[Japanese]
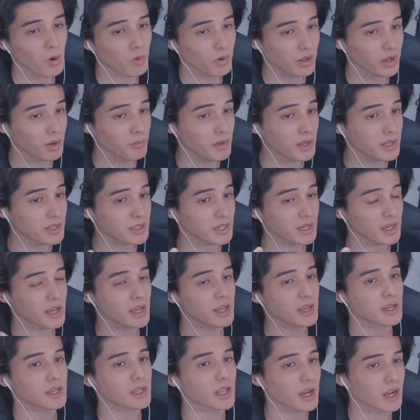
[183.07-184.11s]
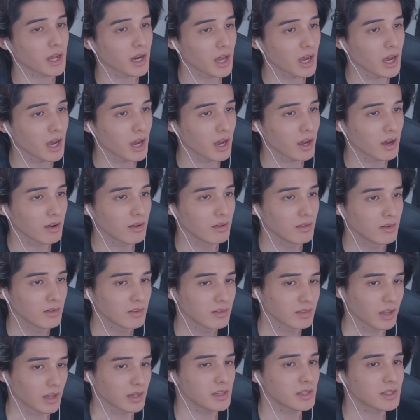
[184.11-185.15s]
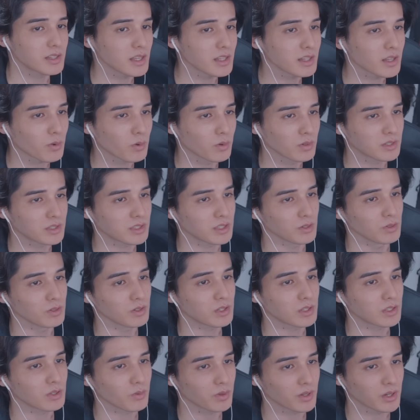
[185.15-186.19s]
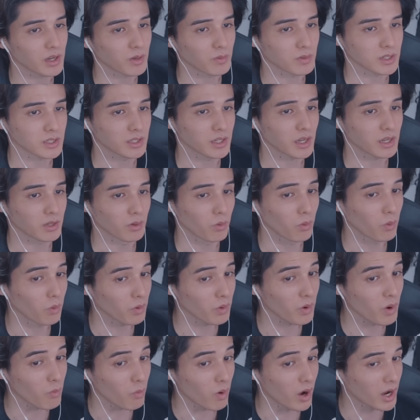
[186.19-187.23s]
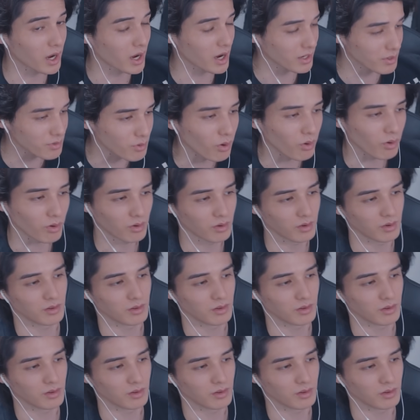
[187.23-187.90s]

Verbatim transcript: 俺がめっちゃ元気だから、何言ってんだこいつって言う人もいるかもしんないけど、俺はわかるよ。